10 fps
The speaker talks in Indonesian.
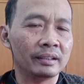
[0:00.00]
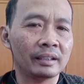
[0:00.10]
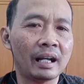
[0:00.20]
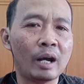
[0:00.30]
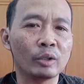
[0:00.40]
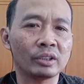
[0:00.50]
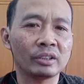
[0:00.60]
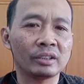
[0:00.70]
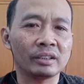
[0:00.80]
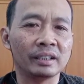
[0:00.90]
Kaos
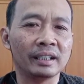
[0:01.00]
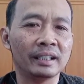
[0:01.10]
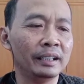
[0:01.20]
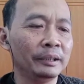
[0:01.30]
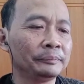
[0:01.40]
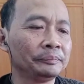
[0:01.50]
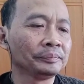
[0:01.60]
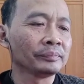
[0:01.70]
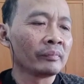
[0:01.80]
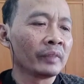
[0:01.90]
ya.
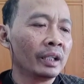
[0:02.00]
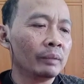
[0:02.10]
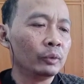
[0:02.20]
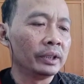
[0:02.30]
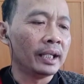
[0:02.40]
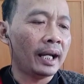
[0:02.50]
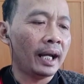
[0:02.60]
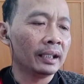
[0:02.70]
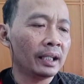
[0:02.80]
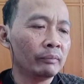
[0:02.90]

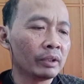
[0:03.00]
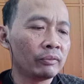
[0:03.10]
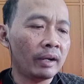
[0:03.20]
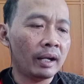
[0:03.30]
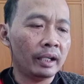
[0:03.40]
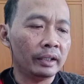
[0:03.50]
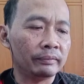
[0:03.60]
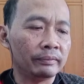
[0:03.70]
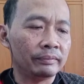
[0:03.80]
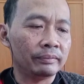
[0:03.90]
Kemudian number five.
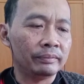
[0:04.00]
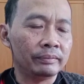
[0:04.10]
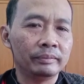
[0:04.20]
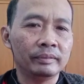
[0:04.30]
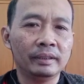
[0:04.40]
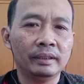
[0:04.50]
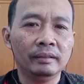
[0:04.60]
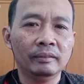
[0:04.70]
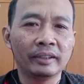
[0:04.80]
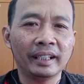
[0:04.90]

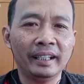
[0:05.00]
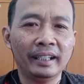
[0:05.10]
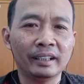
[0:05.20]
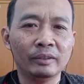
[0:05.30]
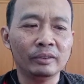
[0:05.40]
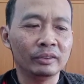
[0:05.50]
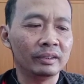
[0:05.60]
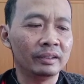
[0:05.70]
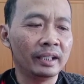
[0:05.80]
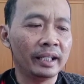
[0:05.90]
Oke, good.
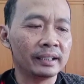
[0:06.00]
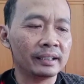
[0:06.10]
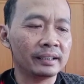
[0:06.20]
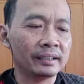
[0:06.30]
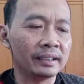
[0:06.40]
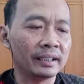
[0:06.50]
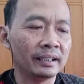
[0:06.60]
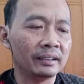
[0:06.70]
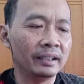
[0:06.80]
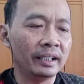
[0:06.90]
Dress ya,
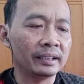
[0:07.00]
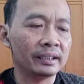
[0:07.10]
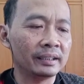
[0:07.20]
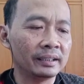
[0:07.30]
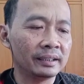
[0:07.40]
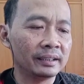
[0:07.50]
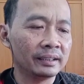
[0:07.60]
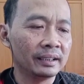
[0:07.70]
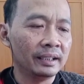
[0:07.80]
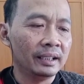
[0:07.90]
dress.
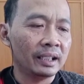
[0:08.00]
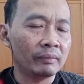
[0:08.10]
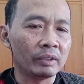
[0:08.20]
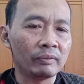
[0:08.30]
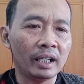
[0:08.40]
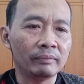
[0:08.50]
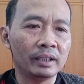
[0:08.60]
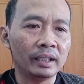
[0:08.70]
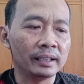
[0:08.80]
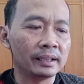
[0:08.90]
Number five
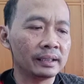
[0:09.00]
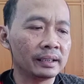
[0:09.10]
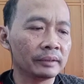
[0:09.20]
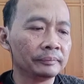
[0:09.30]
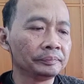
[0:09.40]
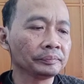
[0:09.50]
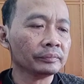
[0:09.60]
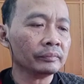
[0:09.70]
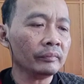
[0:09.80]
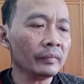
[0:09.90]
dress
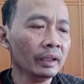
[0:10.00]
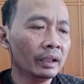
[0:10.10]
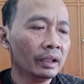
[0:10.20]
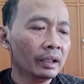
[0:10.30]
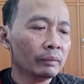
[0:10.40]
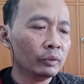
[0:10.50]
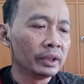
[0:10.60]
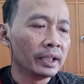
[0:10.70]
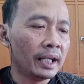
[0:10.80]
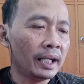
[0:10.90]

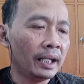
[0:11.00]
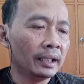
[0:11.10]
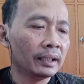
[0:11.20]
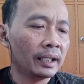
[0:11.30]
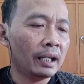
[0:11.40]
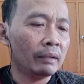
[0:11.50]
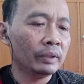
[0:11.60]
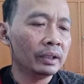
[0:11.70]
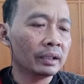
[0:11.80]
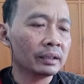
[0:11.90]
Kemudian
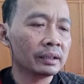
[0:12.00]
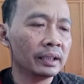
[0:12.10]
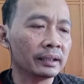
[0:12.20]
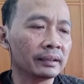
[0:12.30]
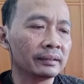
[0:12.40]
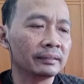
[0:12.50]
number six.